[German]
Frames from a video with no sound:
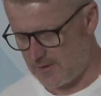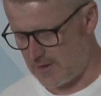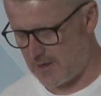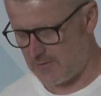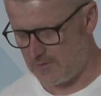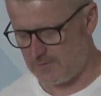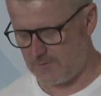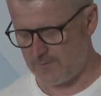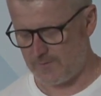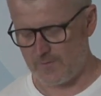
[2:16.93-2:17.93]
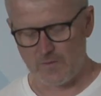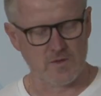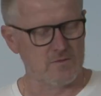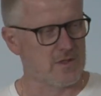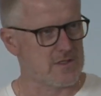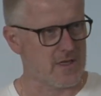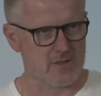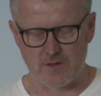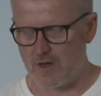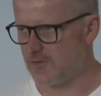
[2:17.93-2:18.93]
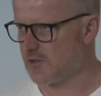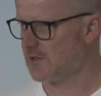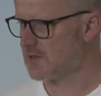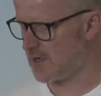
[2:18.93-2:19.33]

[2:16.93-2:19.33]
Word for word: ja, nur Zeit zum Aufstehen,